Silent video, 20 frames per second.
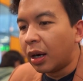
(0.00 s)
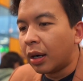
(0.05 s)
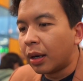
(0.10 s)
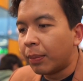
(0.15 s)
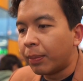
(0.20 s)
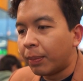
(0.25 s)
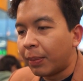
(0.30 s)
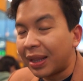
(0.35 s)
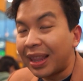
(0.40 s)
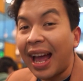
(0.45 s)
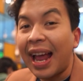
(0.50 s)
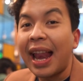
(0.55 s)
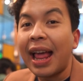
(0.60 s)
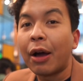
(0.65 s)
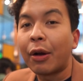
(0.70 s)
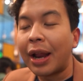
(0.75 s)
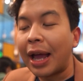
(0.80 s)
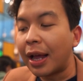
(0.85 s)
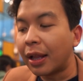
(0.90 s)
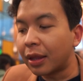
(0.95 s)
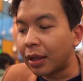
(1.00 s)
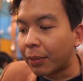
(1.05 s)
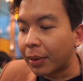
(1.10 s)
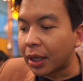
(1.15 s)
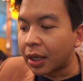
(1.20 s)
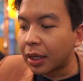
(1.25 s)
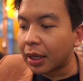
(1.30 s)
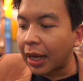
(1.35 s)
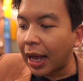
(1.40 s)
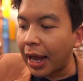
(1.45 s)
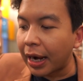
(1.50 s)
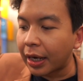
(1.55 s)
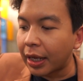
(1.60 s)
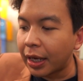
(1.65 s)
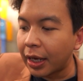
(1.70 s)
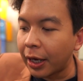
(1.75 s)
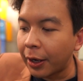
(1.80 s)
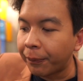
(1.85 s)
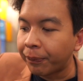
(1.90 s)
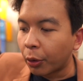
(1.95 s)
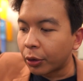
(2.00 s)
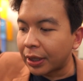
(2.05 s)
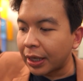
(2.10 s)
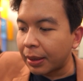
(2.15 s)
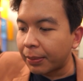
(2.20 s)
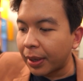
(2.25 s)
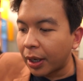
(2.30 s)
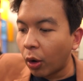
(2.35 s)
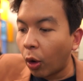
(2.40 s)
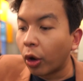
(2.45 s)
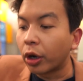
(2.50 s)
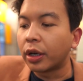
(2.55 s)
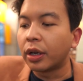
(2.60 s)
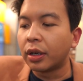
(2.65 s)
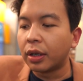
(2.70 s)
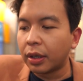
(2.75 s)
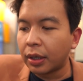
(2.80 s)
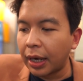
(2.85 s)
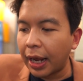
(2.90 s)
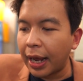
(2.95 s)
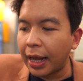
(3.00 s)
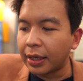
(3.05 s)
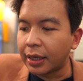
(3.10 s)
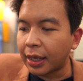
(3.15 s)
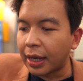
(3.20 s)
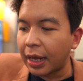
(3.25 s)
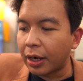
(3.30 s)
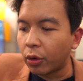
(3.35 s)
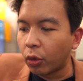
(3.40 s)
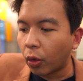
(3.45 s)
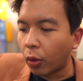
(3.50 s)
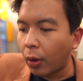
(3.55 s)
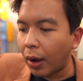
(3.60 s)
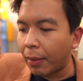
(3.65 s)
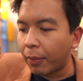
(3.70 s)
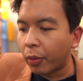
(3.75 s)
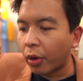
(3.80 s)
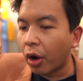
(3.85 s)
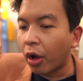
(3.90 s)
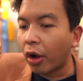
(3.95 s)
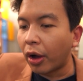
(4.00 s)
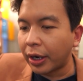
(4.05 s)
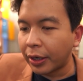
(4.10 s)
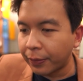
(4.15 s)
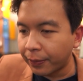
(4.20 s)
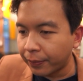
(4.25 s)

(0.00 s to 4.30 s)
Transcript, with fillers: เออ มันตายแล้วนะ แต่มันคือการที่โปรตีนมันหดนะฮะ จากการถูกความร้อน